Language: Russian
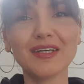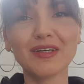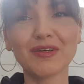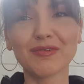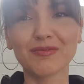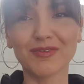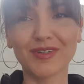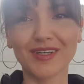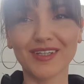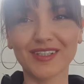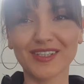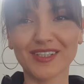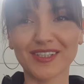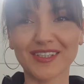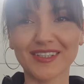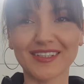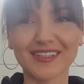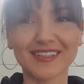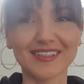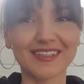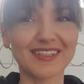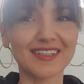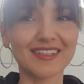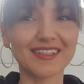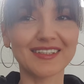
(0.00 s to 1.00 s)
вечно
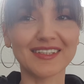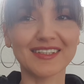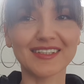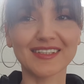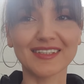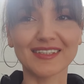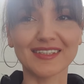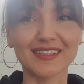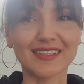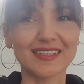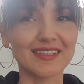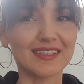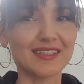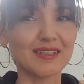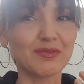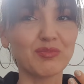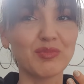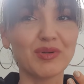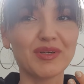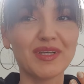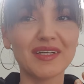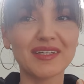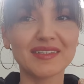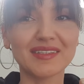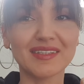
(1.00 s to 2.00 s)
держится и
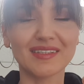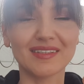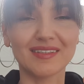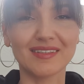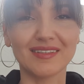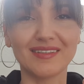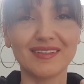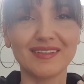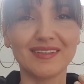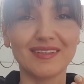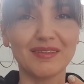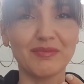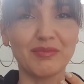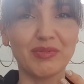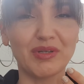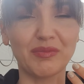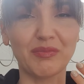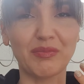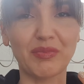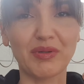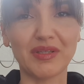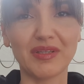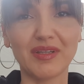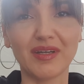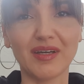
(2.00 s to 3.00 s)
блеск не
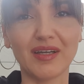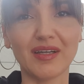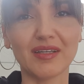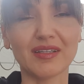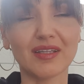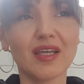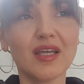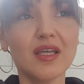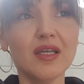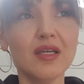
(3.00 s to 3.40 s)
пропадает.